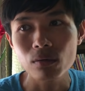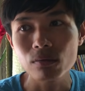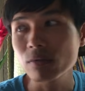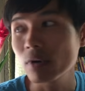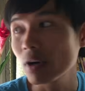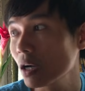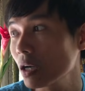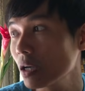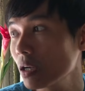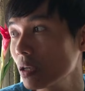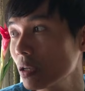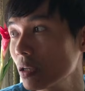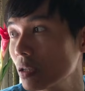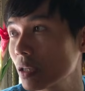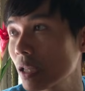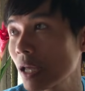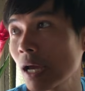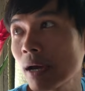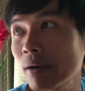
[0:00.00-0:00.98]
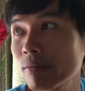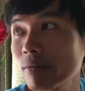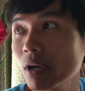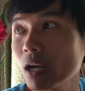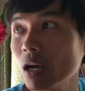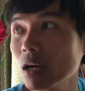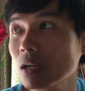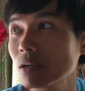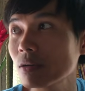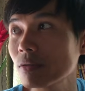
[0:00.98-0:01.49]
với nhà vách
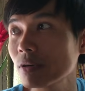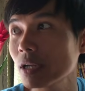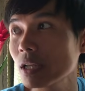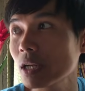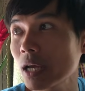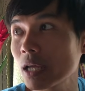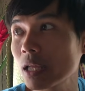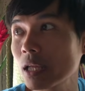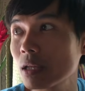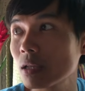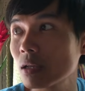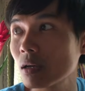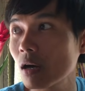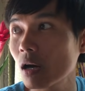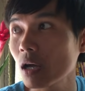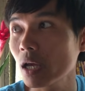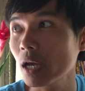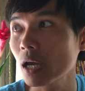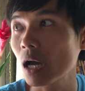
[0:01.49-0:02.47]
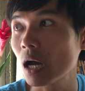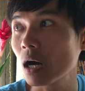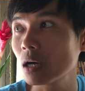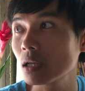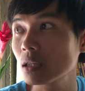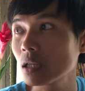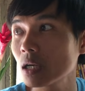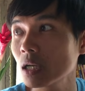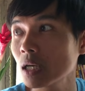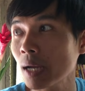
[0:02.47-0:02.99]
đất như thế này thì có thể ở
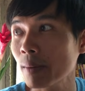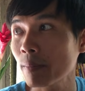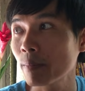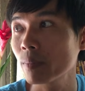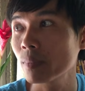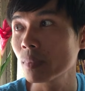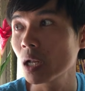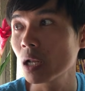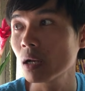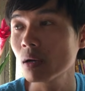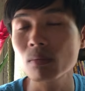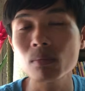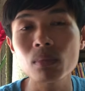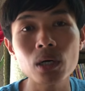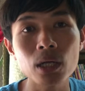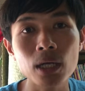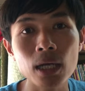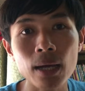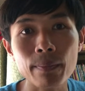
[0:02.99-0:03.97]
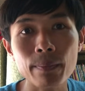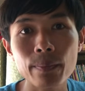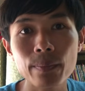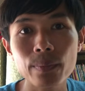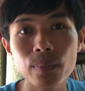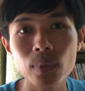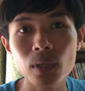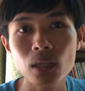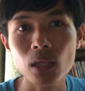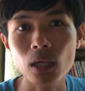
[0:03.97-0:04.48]
tới 5 đến 10 năm
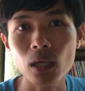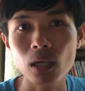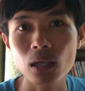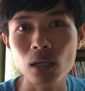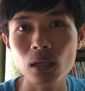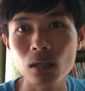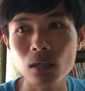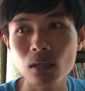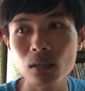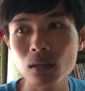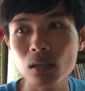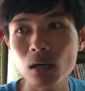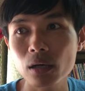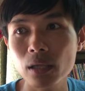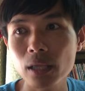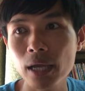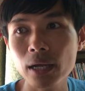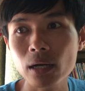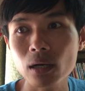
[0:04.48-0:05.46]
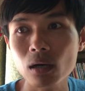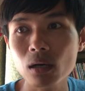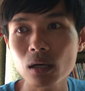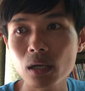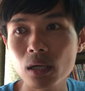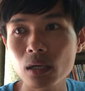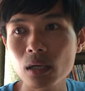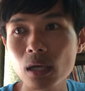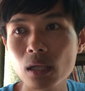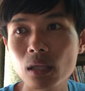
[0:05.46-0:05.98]
thì ừ. thời gian đó
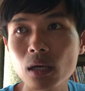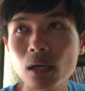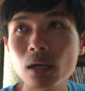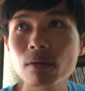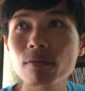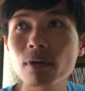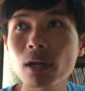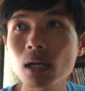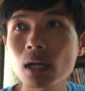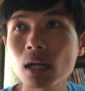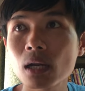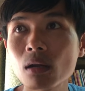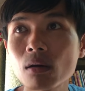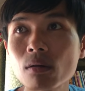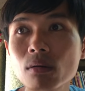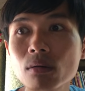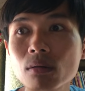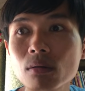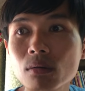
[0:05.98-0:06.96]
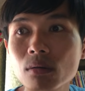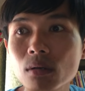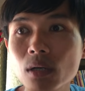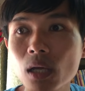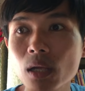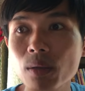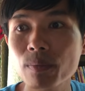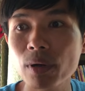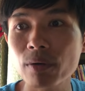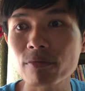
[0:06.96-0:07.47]
thì cái, những cái vách này nó
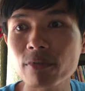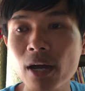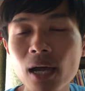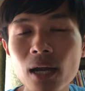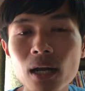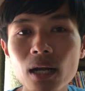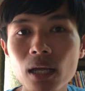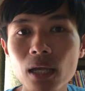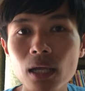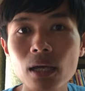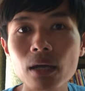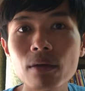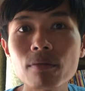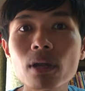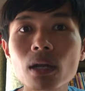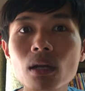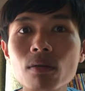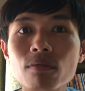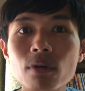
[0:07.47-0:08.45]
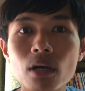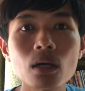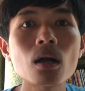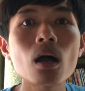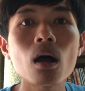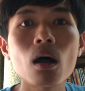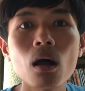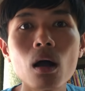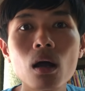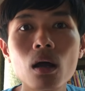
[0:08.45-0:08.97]
khi mà phá ra thì cái vách nó vẫn
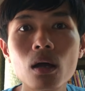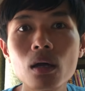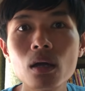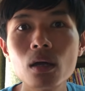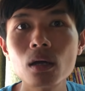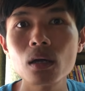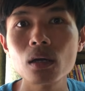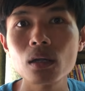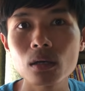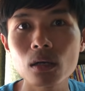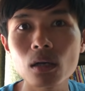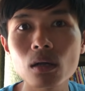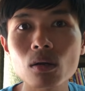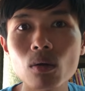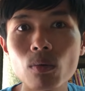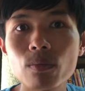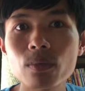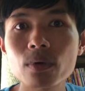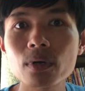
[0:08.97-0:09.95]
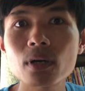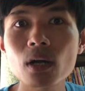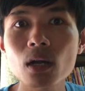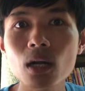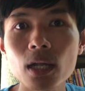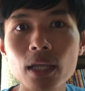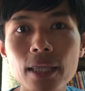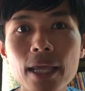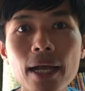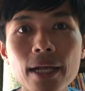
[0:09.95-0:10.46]
còn nó cũng rất
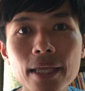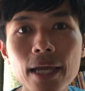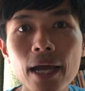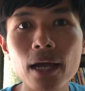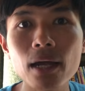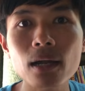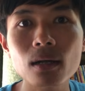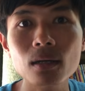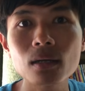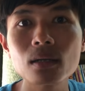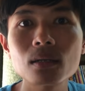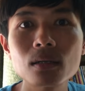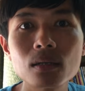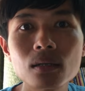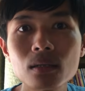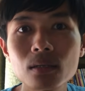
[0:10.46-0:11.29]
là chắc chắn ừ.